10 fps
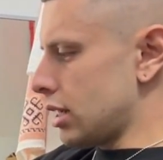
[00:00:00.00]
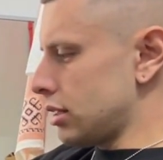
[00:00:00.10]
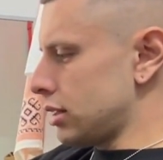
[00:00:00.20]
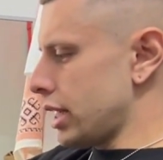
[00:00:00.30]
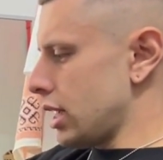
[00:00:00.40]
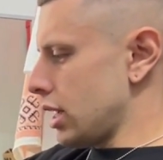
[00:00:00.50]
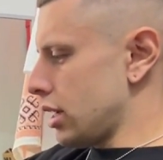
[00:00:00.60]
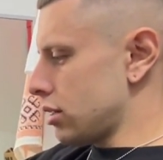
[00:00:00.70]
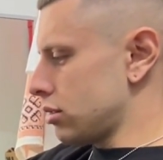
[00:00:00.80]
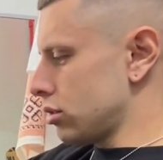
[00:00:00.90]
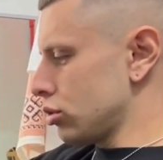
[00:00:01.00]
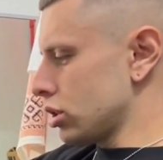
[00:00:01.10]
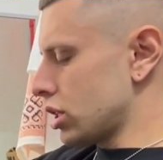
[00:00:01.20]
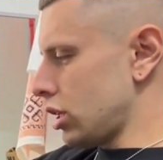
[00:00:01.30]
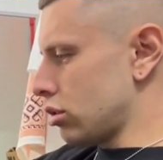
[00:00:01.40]
del, non c'è
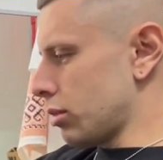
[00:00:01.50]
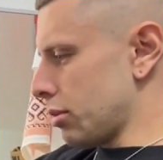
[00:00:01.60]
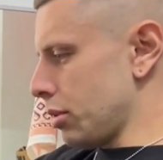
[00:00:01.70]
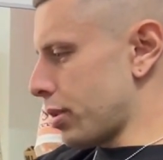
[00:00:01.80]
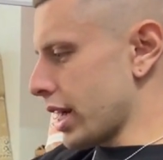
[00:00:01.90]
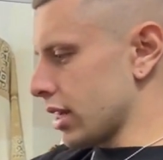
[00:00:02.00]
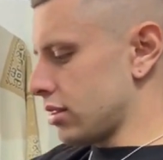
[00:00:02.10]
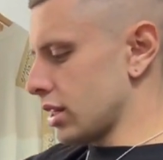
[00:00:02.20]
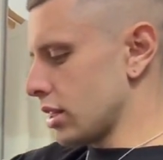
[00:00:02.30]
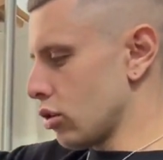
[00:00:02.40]
scritto ma mi pare che sia del